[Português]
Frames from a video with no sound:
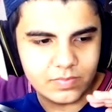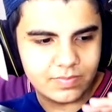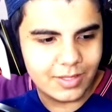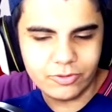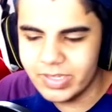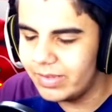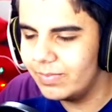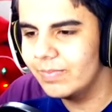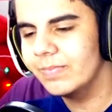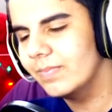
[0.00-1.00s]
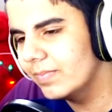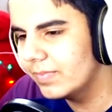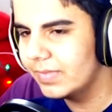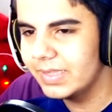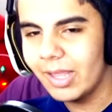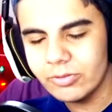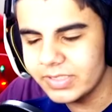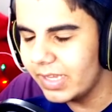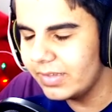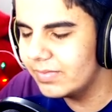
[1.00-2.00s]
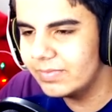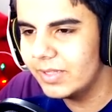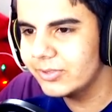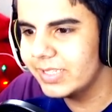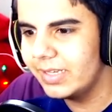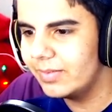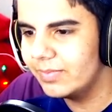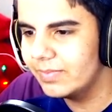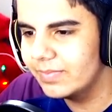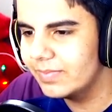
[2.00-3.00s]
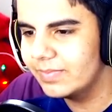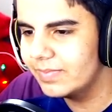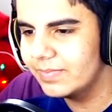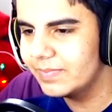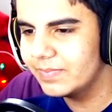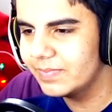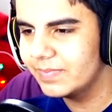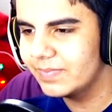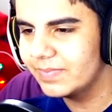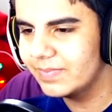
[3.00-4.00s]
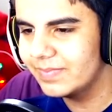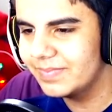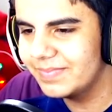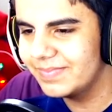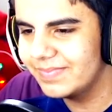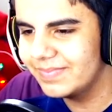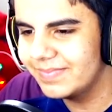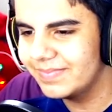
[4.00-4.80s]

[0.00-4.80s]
Não sei. Quem é Geek? Não sei, não sei. Ah, tá bom.